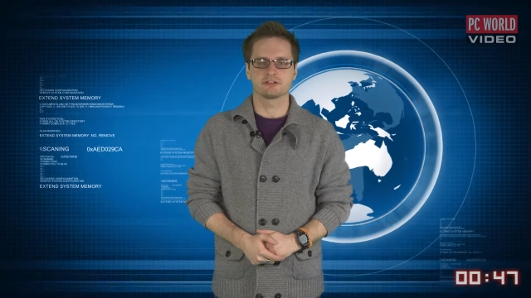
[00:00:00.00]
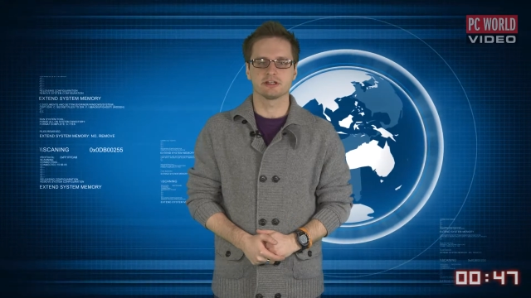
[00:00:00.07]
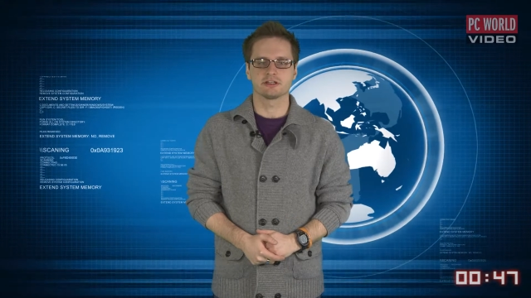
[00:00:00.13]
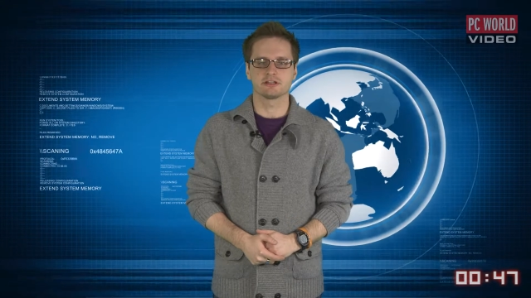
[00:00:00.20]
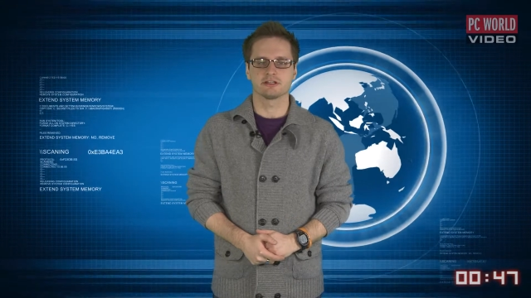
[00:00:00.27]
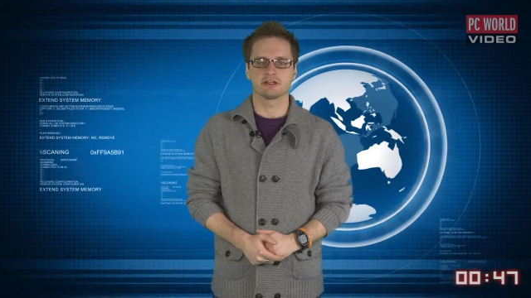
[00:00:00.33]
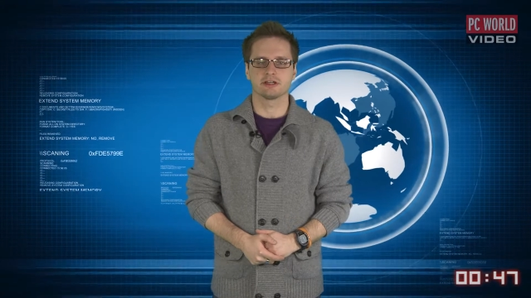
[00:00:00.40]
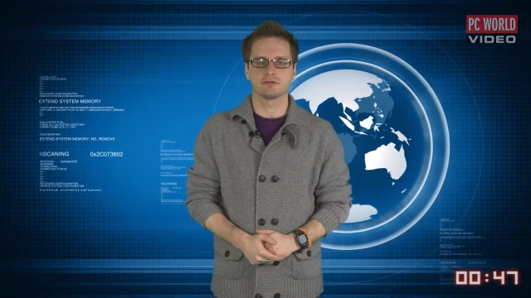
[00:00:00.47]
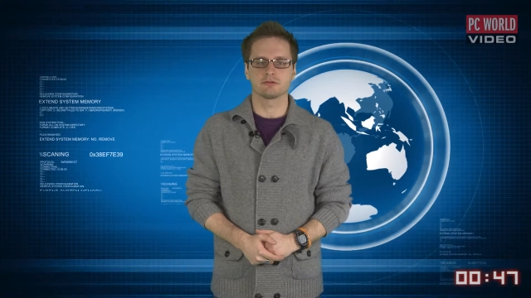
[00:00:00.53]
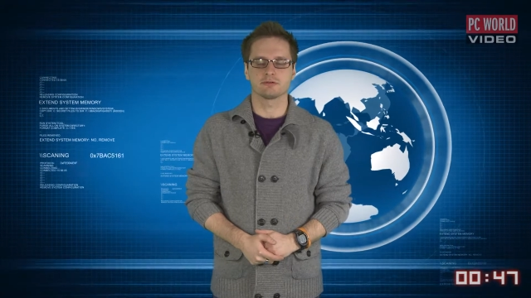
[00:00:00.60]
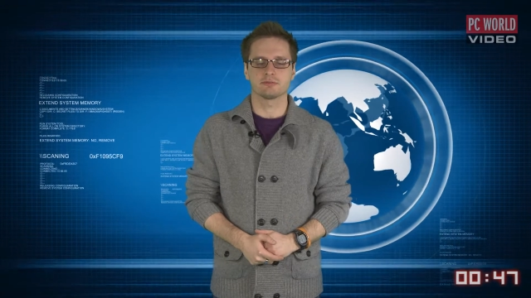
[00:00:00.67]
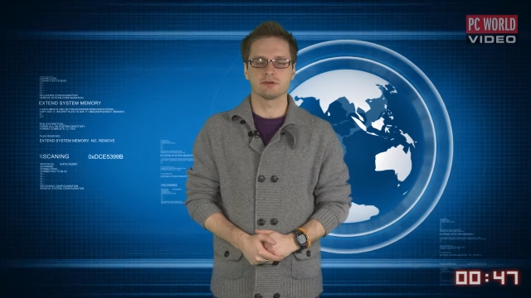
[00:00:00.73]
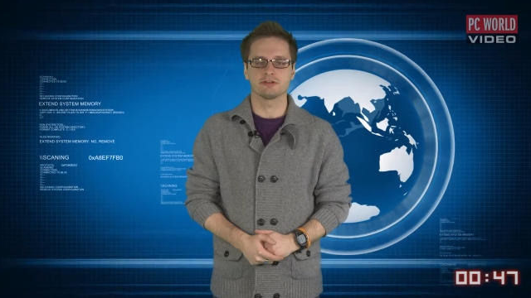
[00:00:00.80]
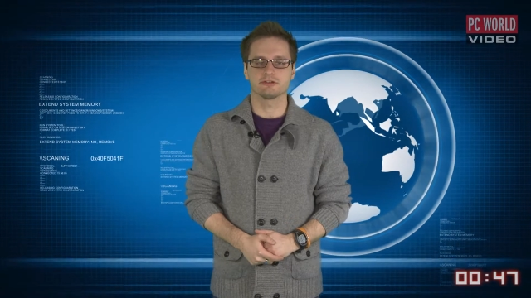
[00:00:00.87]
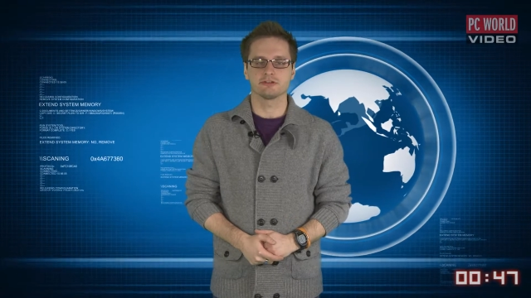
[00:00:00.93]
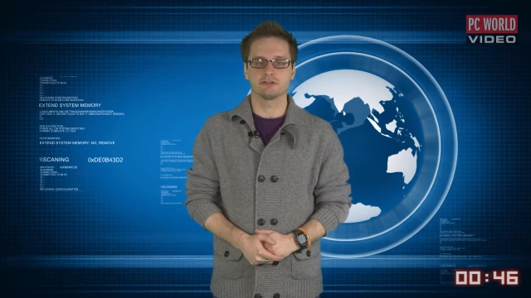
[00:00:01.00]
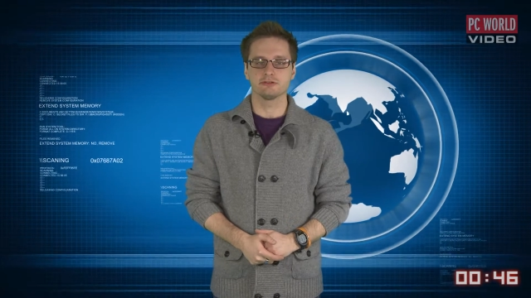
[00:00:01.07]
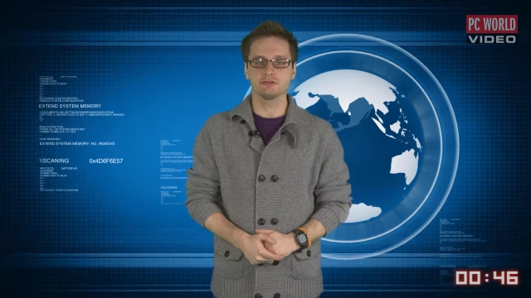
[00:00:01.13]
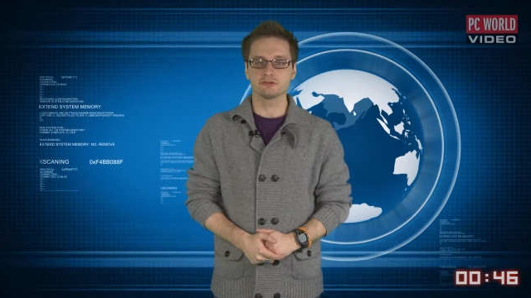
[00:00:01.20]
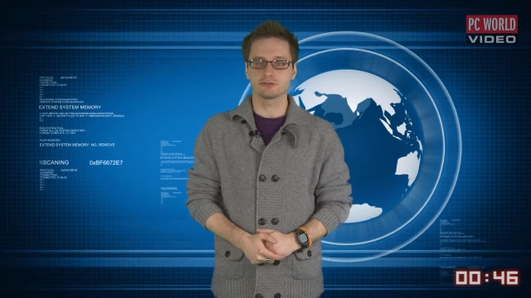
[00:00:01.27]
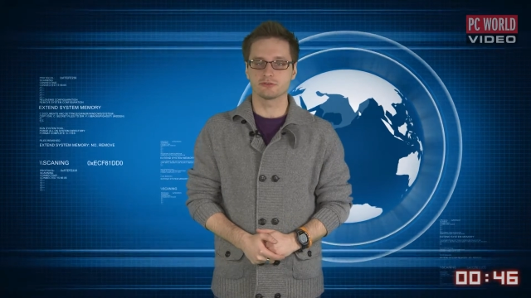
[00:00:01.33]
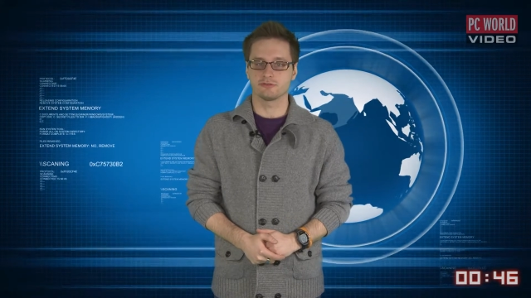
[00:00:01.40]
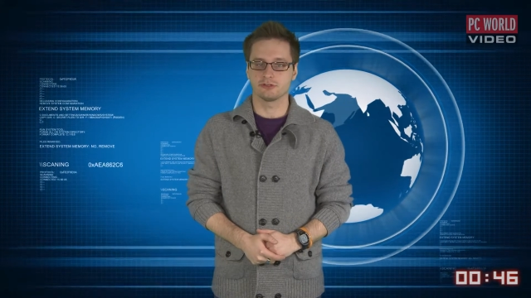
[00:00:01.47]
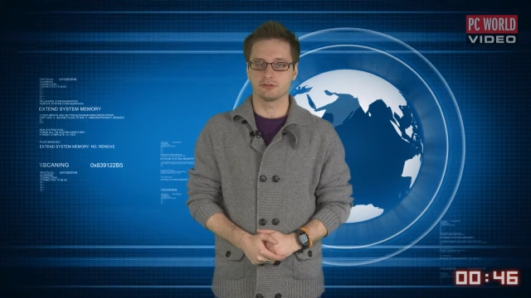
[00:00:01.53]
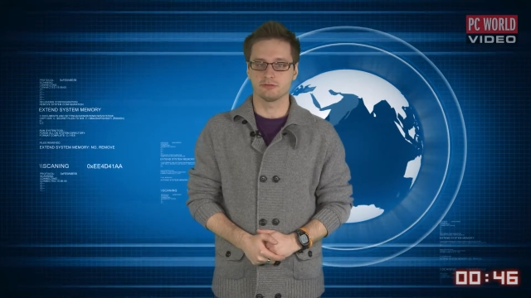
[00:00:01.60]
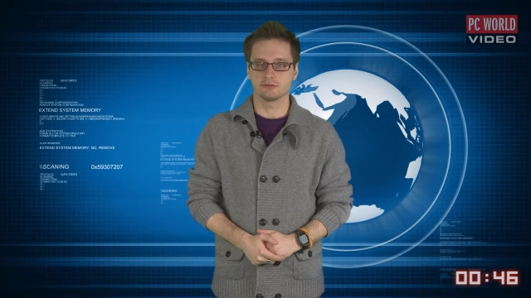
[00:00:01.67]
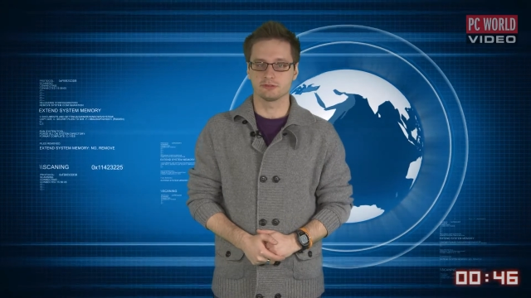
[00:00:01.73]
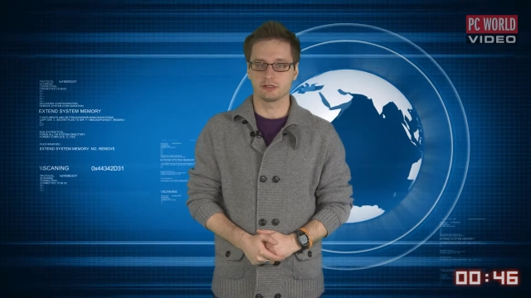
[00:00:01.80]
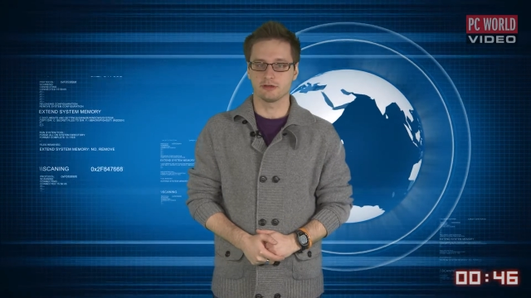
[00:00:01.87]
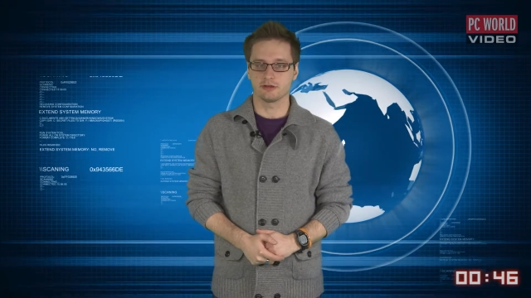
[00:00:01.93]
na rynek europejski już w
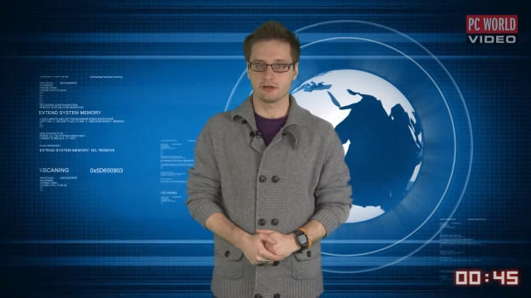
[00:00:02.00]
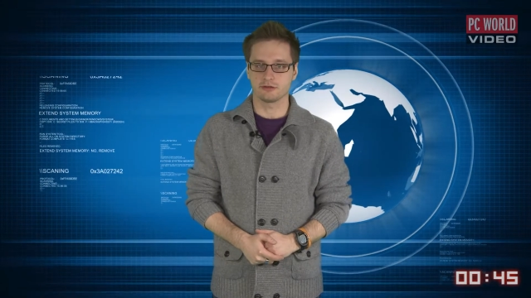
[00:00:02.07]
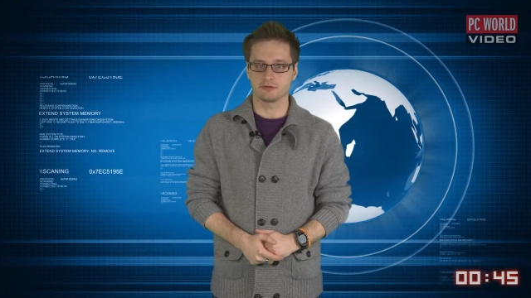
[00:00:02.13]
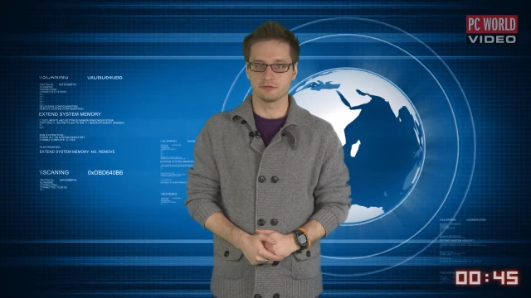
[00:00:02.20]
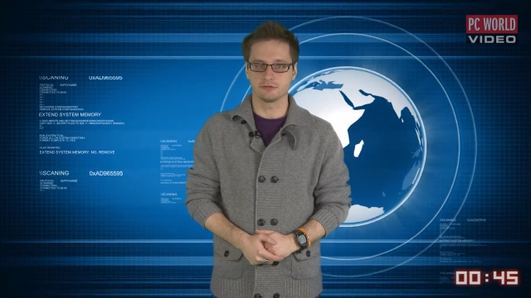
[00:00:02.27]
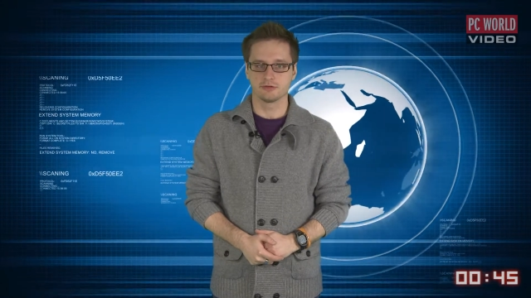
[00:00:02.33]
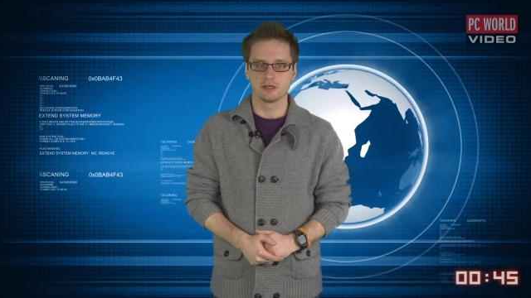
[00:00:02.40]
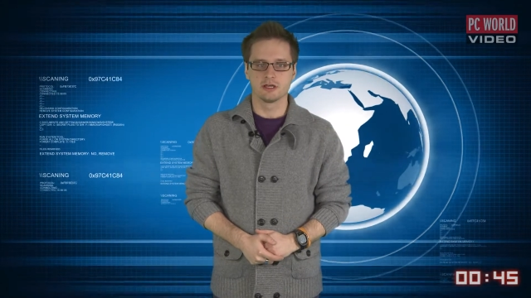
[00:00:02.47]
kwietniu tego roku.